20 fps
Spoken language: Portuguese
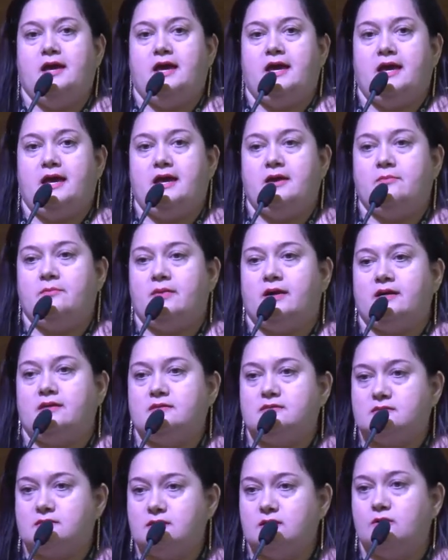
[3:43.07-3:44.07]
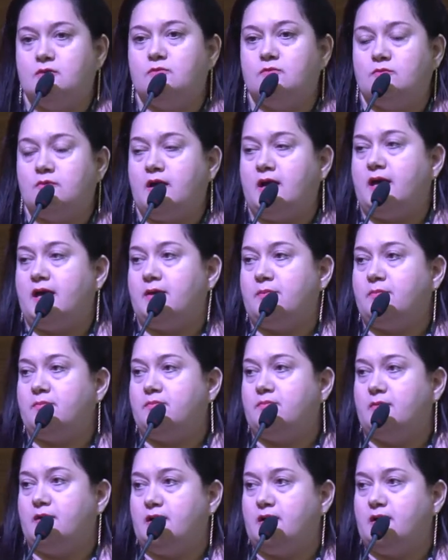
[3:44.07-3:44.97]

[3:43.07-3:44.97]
é, mas são, é,